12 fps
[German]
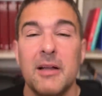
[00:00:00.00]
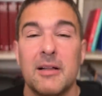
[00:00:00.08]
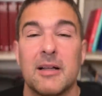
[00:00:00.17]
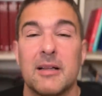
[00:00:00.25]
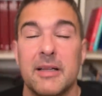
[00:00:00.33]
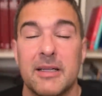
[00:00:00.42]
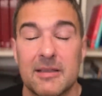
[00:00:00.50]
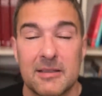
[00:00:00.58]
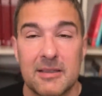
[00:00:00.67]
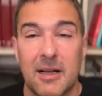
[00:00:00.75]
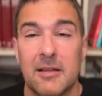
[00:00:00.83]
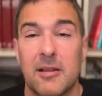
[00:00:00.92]
dann liegt das
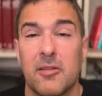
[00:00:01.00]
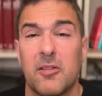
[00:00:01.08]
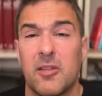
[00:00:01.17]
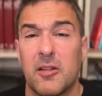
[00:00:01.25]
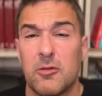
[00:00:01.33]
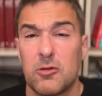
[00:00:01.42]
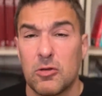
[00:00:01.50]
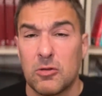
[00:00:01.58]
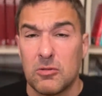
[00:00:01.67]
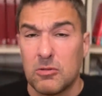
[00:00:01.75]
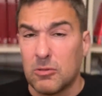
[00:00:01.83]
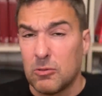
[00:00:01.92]
daran, dass es jetzt schon
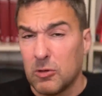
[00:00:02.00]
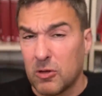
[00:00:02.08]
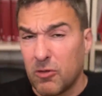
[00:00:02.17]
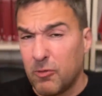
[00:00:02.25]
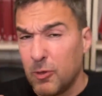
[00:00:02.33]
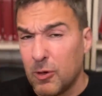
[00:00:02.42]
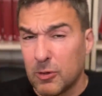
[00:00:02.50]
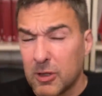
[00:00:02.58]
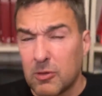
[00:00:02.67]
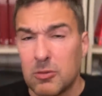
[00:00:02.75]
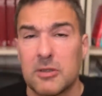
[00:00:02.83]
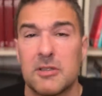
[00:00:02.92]
kurz vor oder
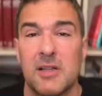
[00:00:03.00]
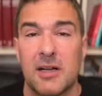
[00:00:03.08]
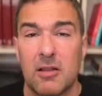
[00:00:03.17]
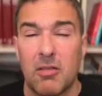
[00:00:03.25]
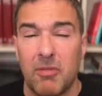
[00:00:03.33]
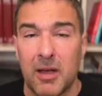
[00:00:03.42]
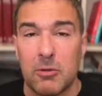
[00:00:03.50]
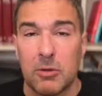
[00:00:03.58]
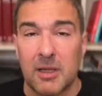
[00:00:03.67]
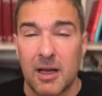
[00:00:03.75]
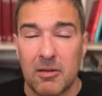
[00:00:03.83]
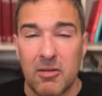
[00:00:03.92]
kurz nach 2 Uhr
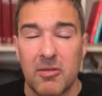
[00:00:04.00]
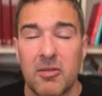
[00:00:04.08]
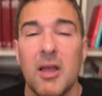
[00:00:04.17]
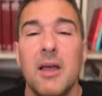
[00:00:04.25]
nachts ist.